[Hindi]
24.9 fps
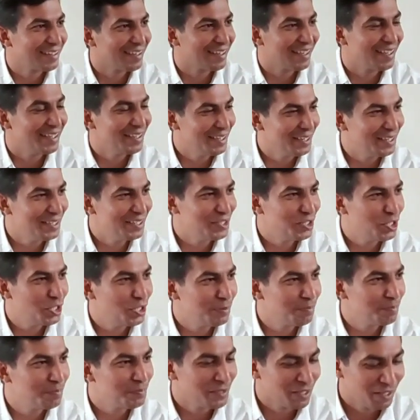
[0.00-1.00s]
कहीं नहीं
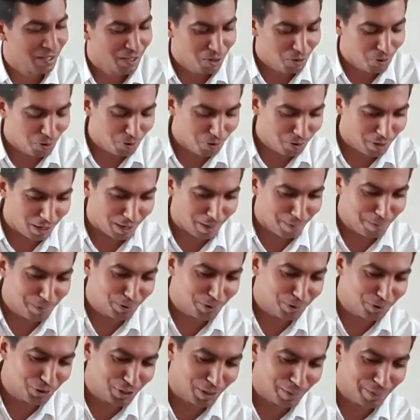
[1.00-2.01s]
थी और अब
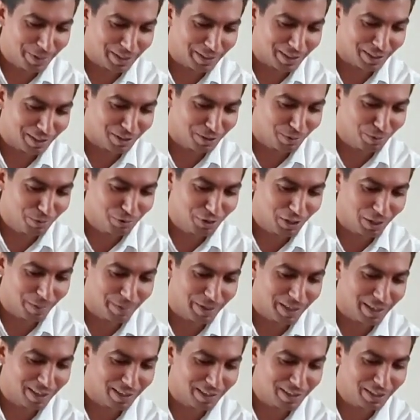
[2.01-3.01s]
कुछ समय तक समुद्र
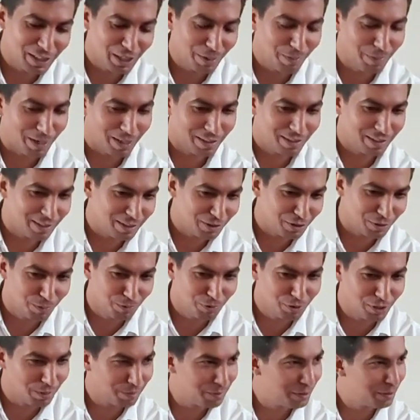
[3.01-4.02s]
में है इसके बाद ये
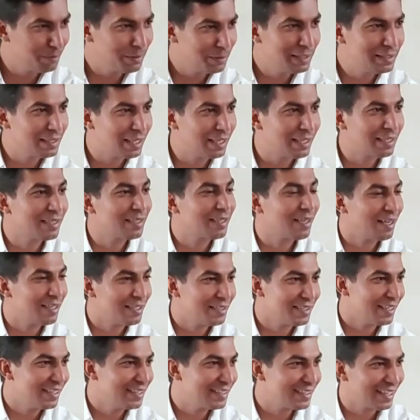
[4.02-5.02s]
समुद्र में मिल जाएंगी
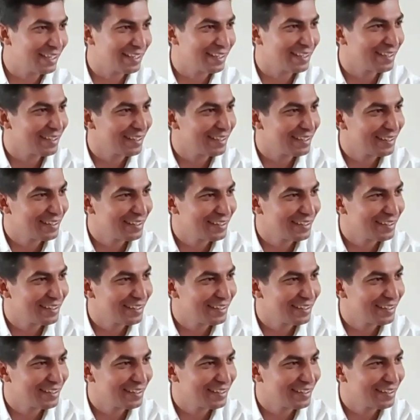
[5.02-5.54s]
कहाँ चली जाएंगी